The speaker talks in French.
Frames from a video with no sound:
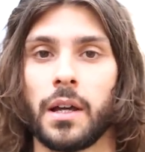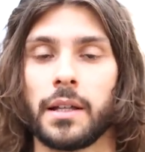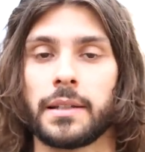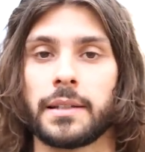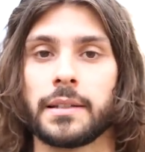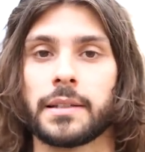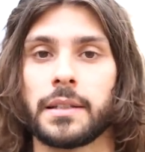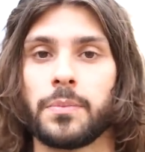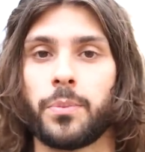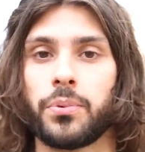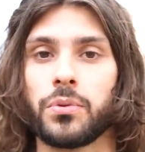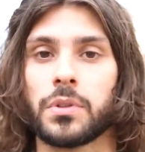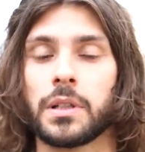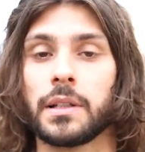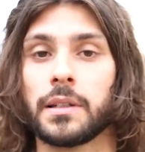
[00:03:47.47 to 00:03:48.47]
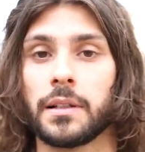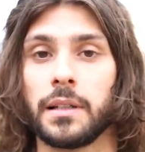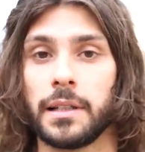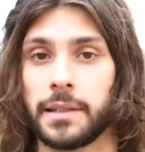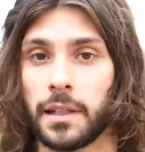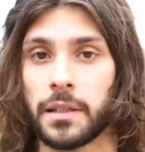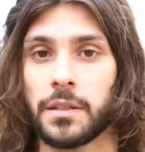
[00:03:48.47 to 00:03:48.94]
c'est ce qui pousse les,
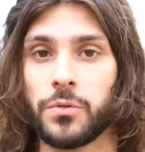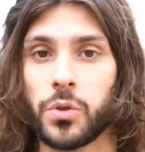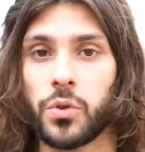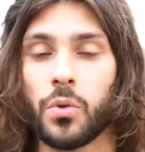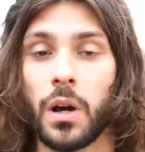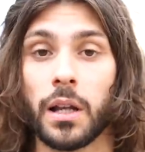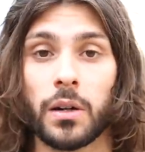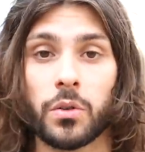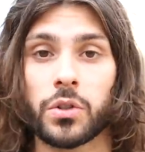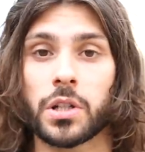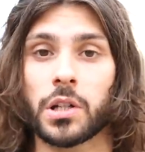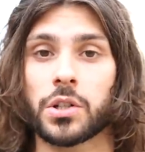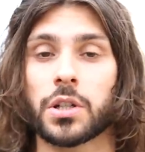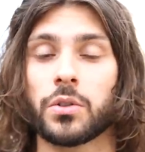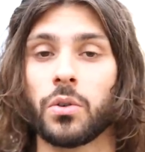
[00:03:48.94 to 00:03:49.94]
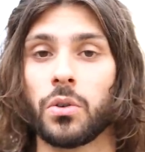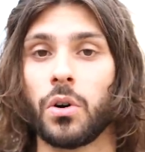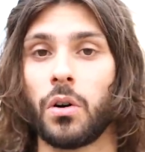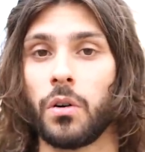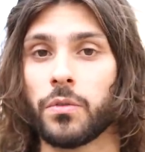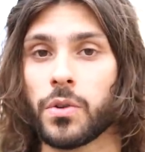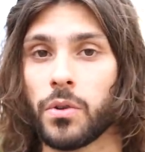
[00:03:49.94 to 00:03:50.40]
les, individus à aller rechercher dans
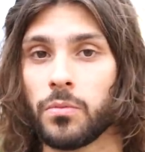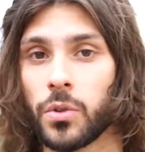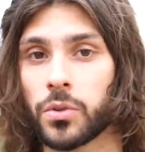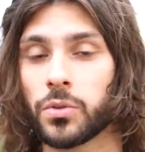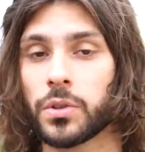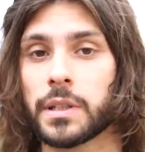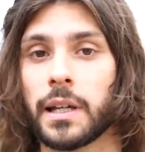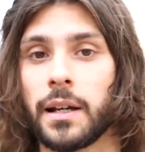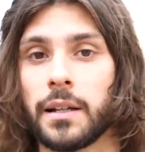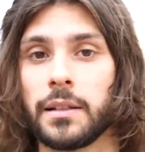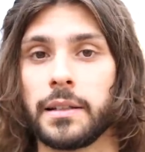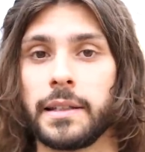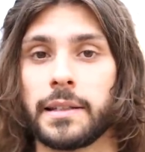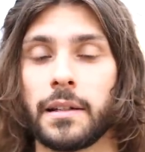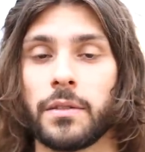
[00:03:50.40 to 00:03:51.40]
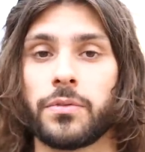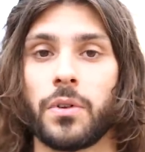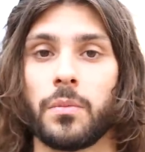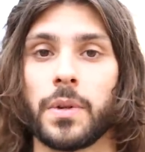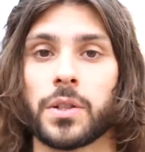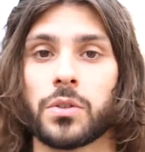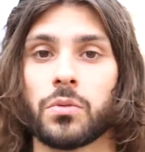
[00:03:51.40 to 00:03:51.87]
leur environnement social des
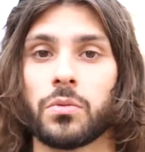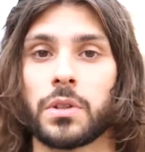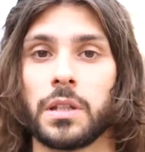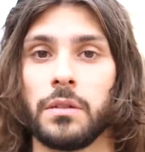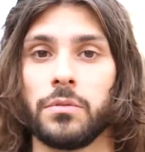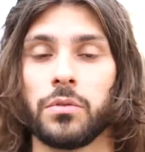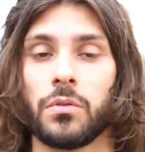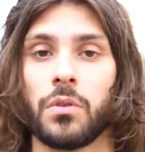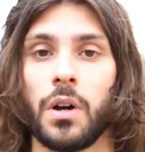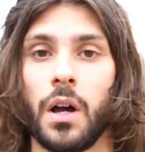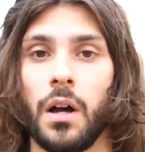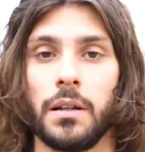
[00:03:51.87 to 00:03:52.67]
informations qui vont